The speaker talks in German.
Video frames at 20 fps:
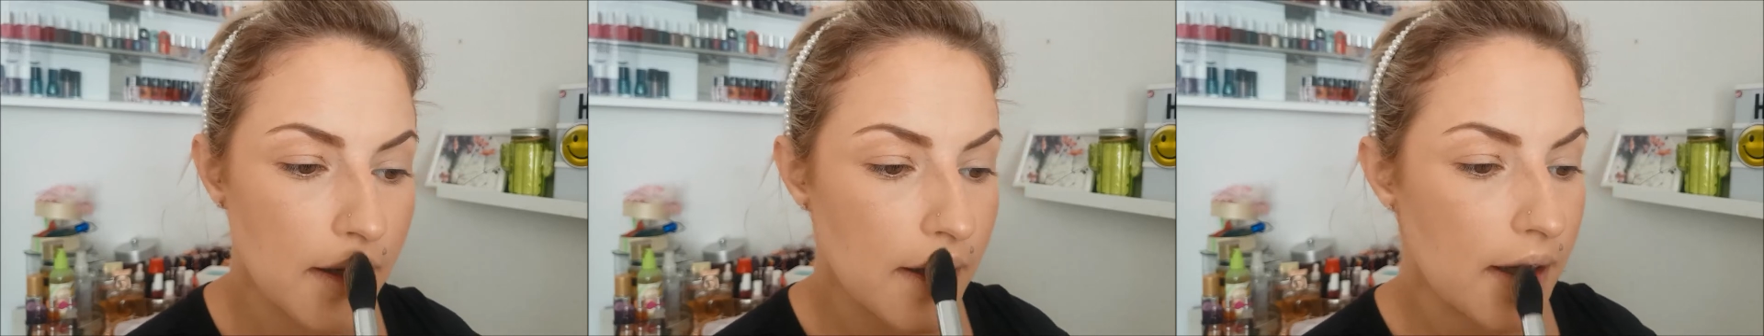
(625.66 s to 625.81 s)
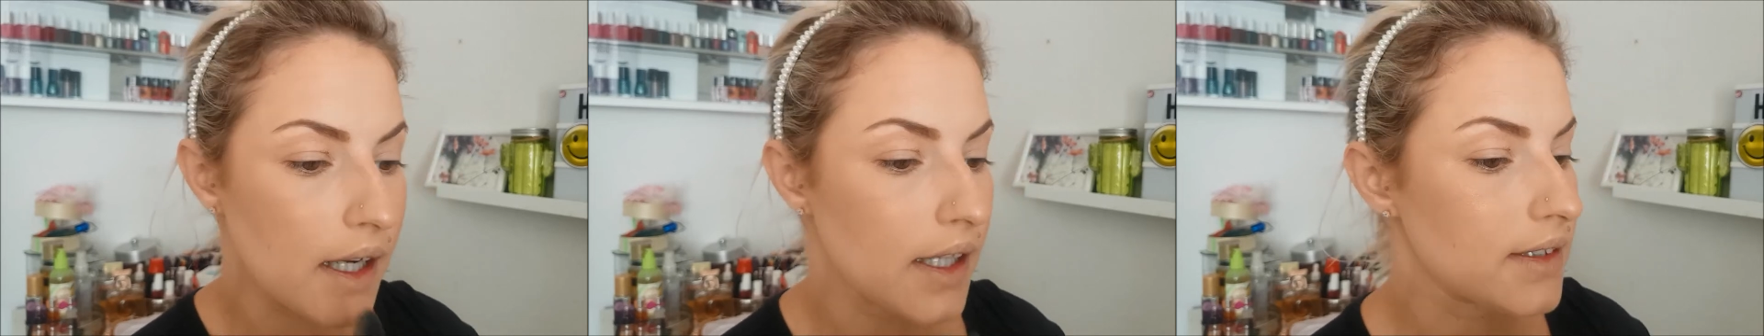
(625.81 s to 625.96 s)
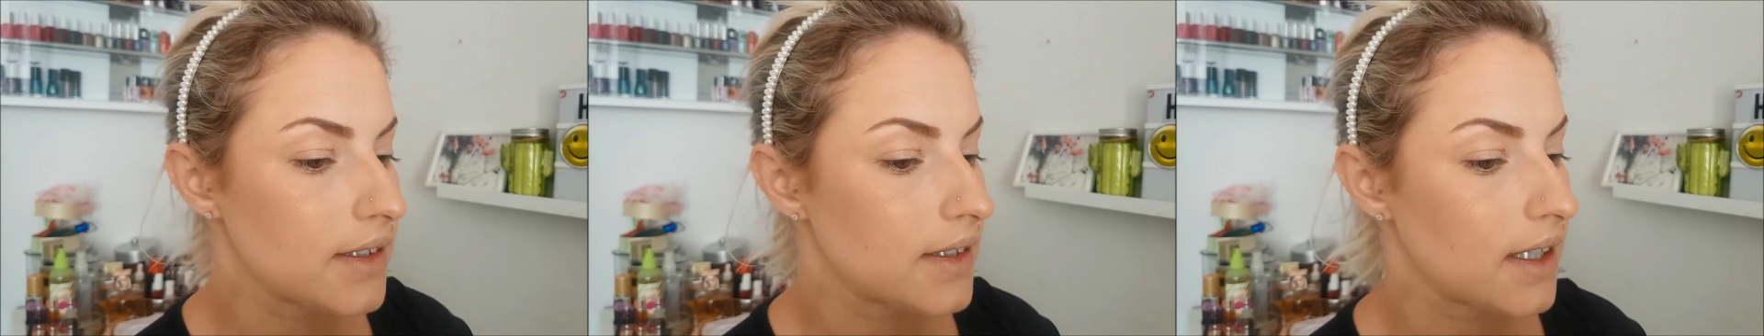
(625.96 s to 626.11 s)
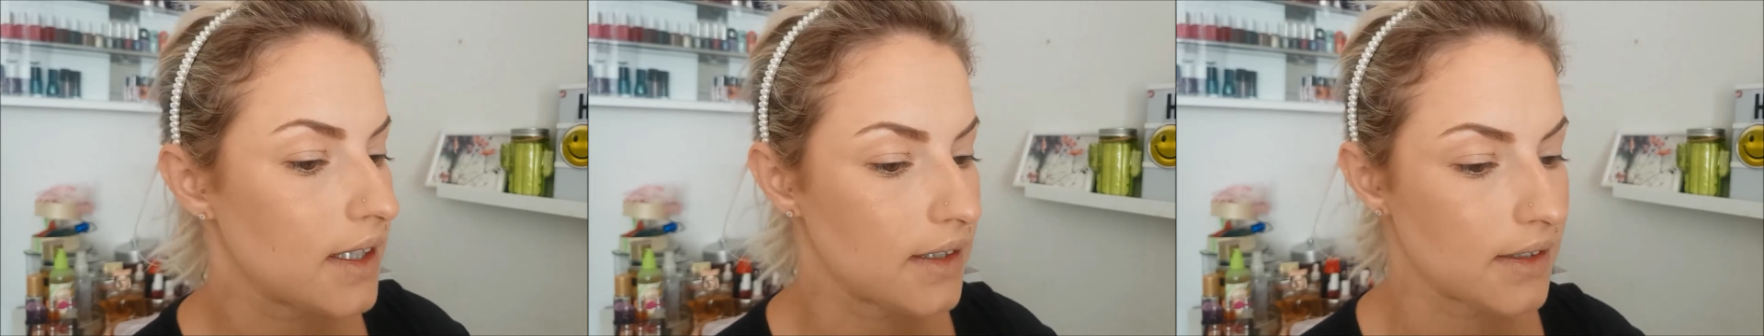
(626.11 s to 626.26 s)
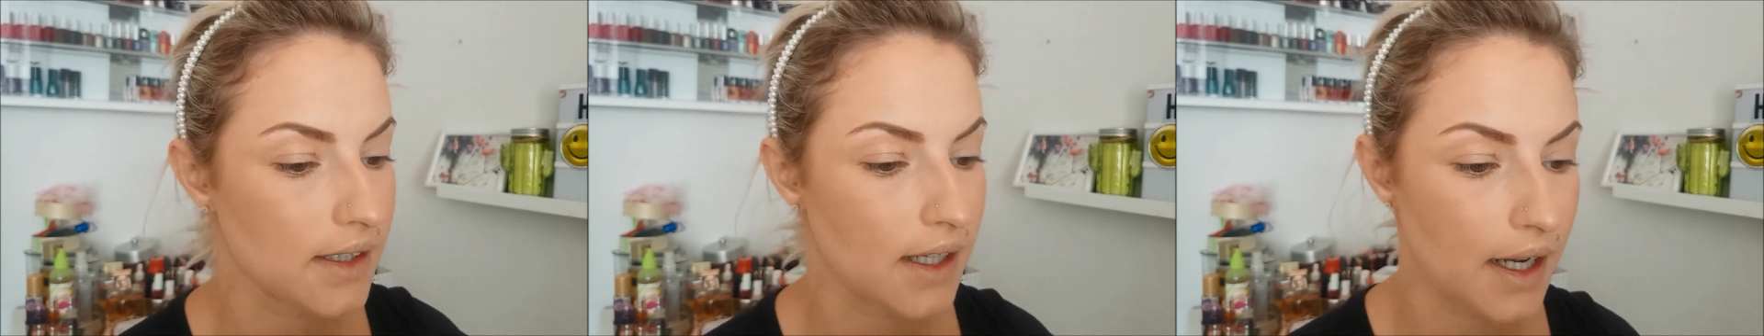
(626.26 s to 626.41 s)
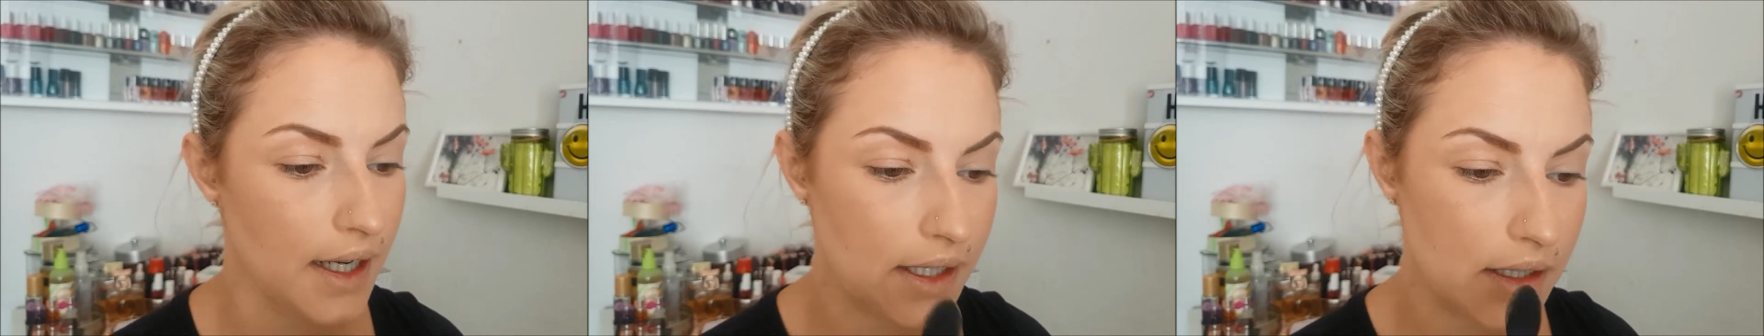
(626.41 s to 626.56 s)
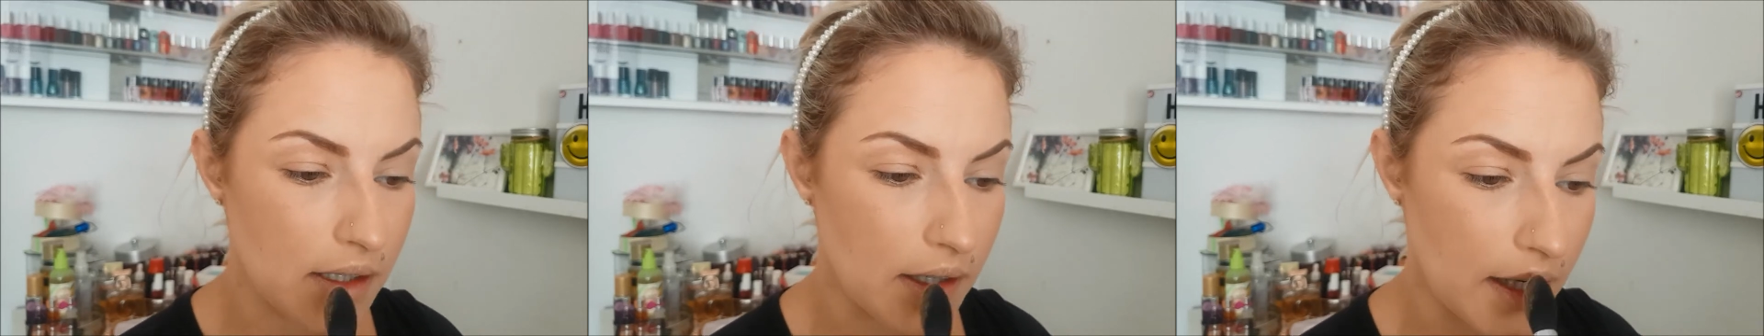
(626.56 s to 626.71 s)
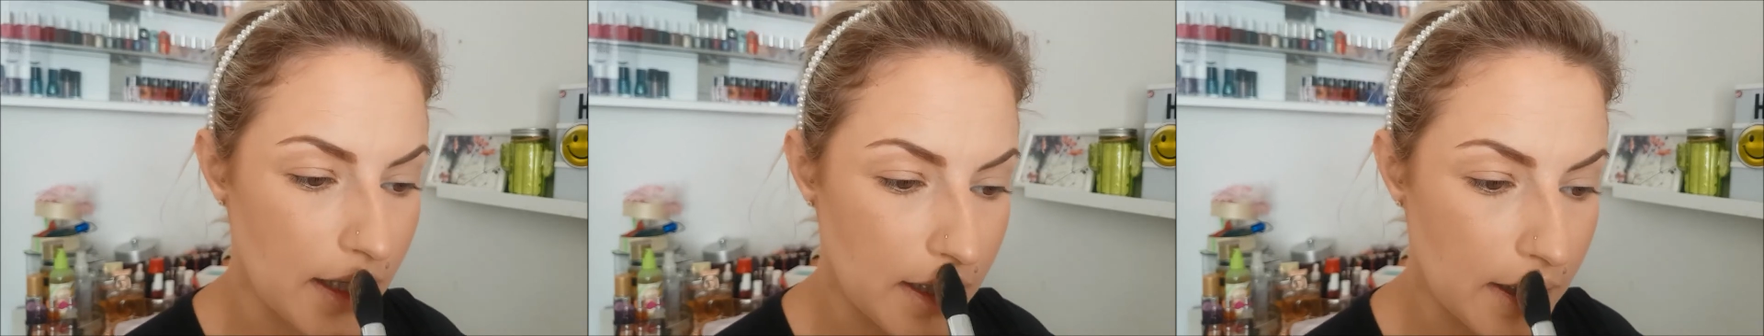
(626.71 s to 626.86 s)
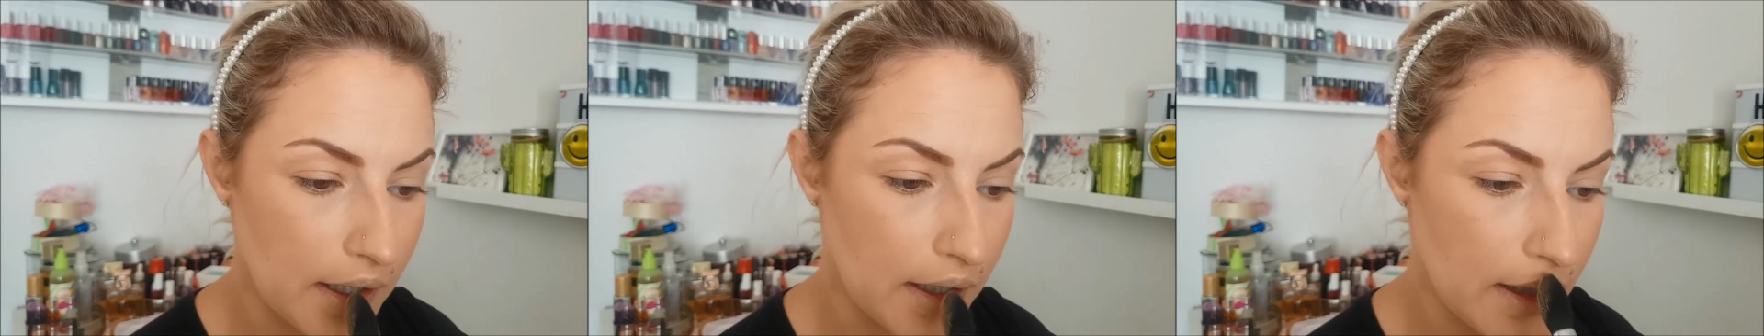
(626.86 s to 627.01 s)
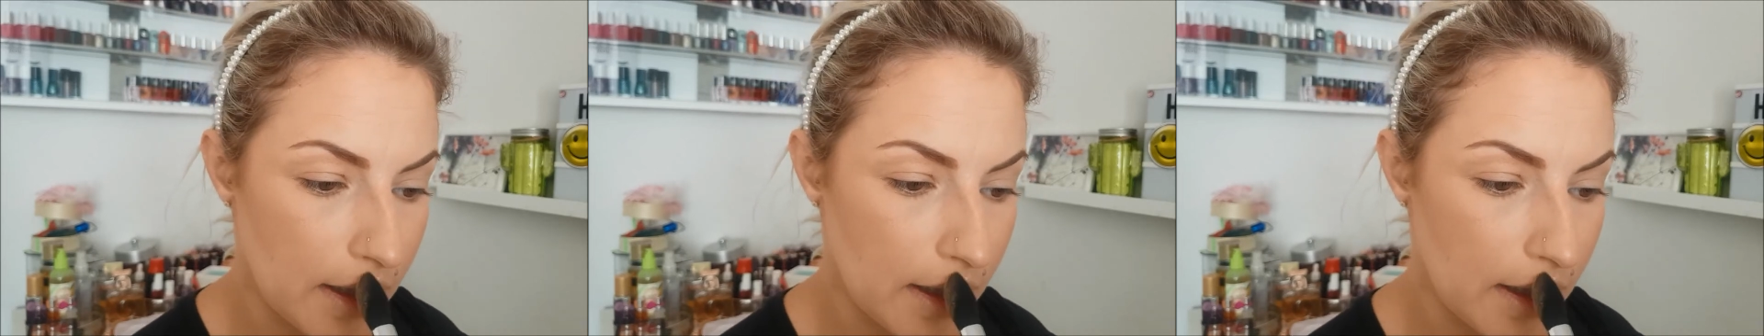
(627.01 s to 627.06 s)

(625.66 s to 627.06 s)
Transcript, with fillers: Ganz, ganz leicht ein